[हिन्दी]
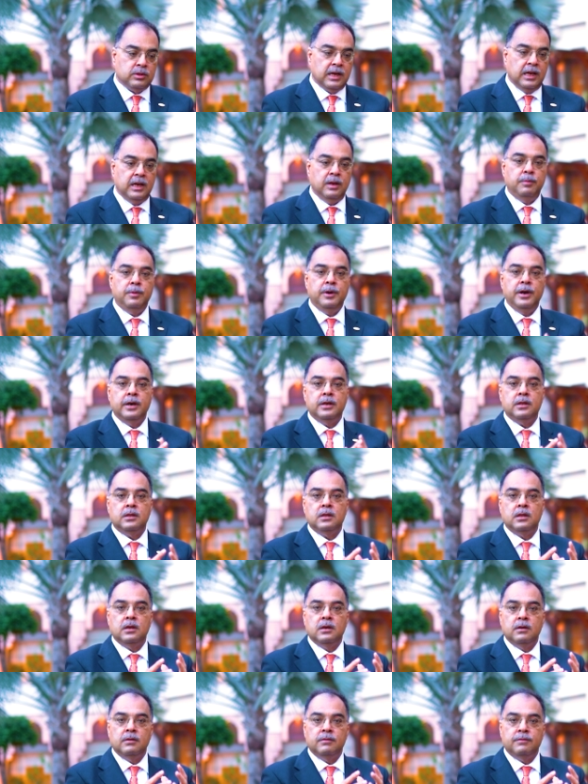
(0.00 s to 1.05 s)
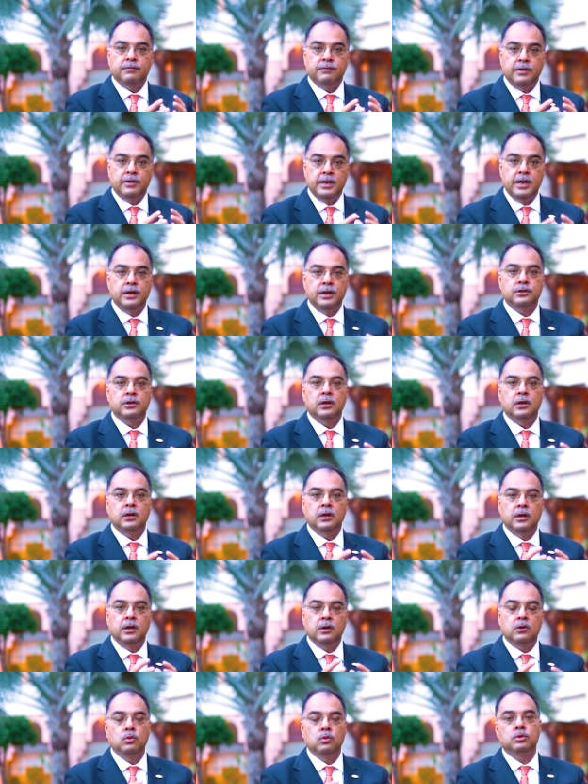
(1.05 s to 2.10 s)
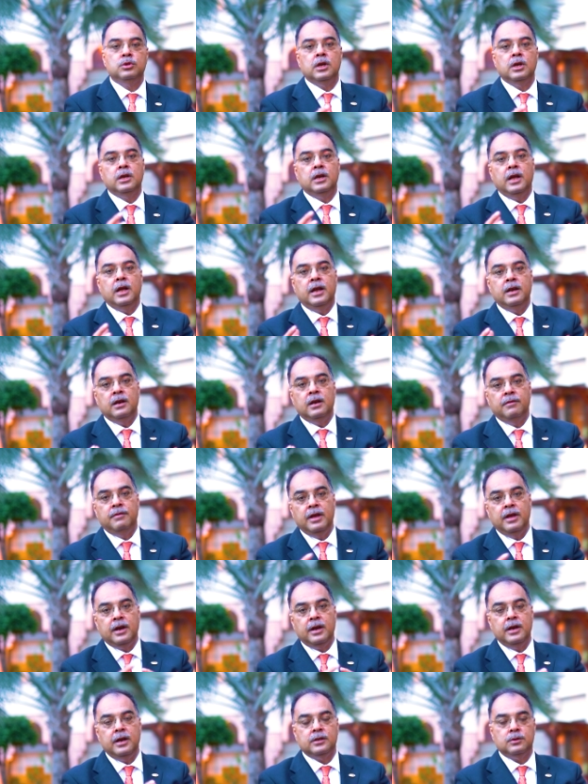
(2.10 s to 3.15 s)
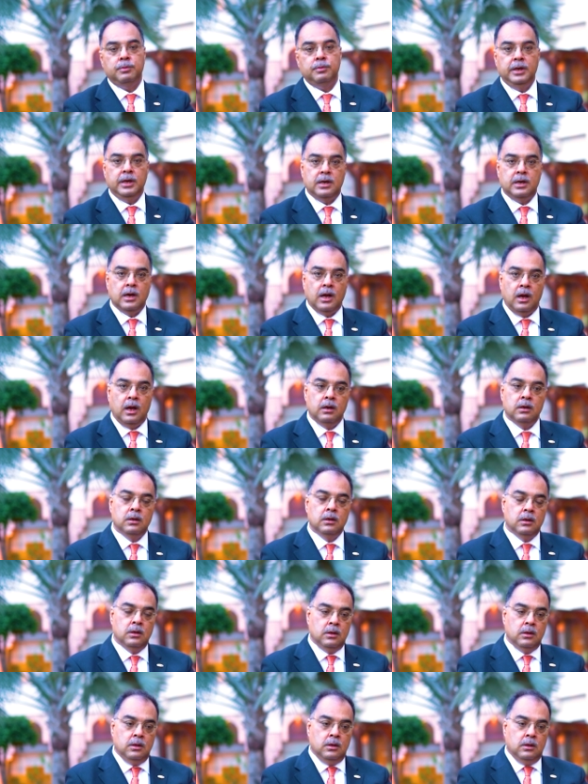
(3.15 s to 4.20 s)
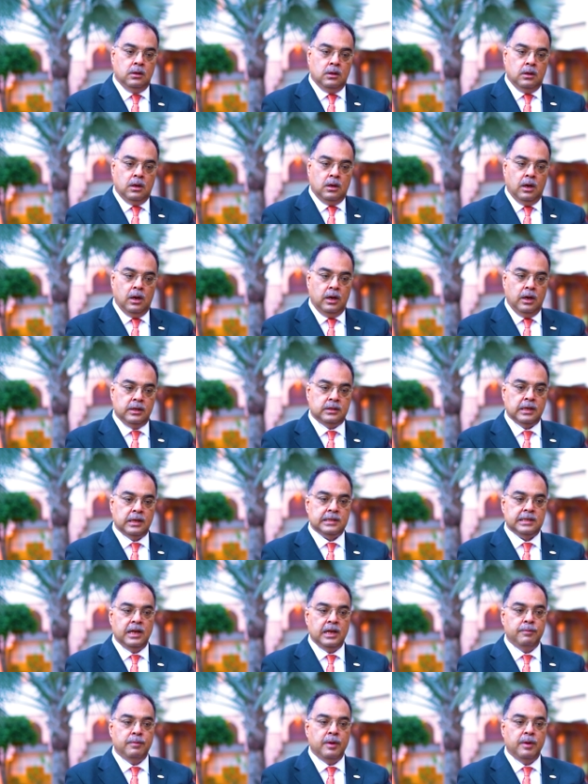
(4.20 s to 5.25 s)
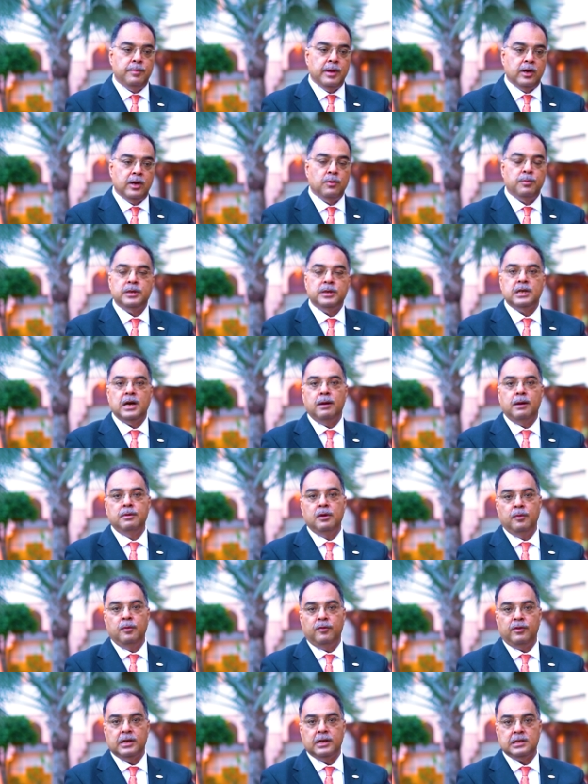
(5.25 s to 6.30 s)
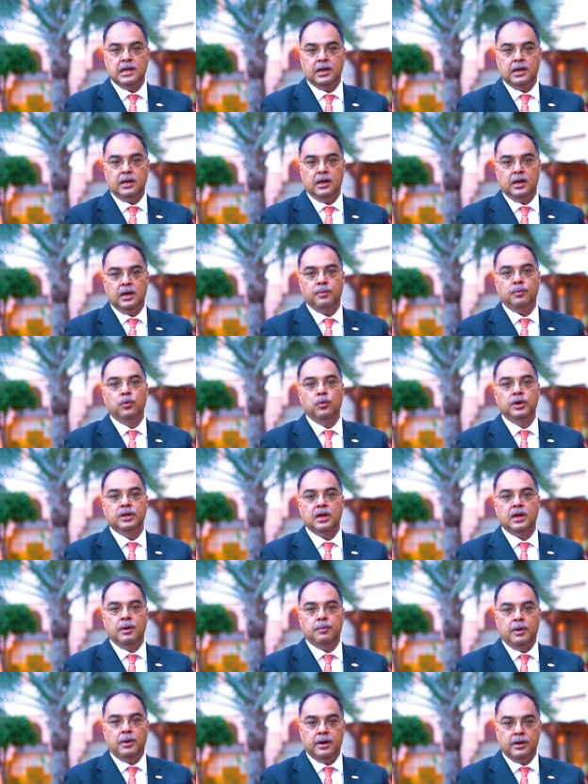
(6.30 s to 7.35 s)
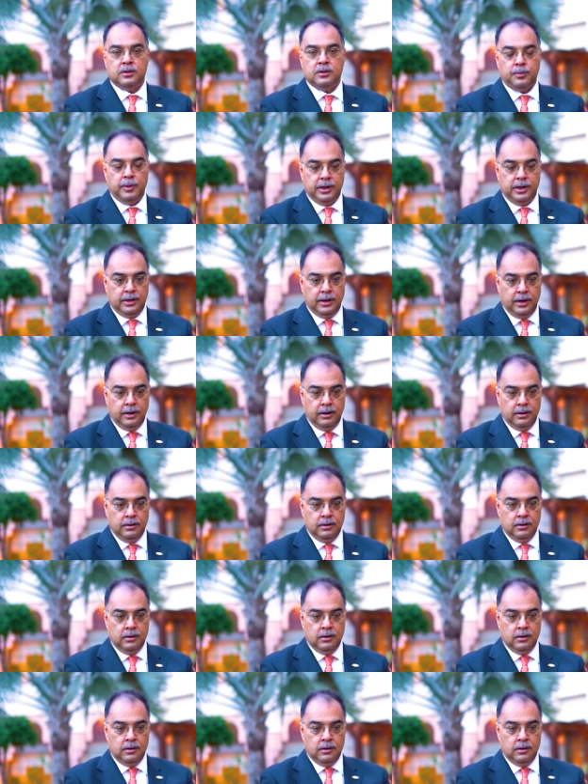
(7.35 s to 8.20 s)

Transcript: सेलिब्रेट द फाइनेंशियल इंक्लूजन एंड अवेयरनेस वीक का uh, इस सिलसिले में बैंक ऑफ पंजाब ने भी फैसला किया कि पूरी तरह पार्टिसिपेट करें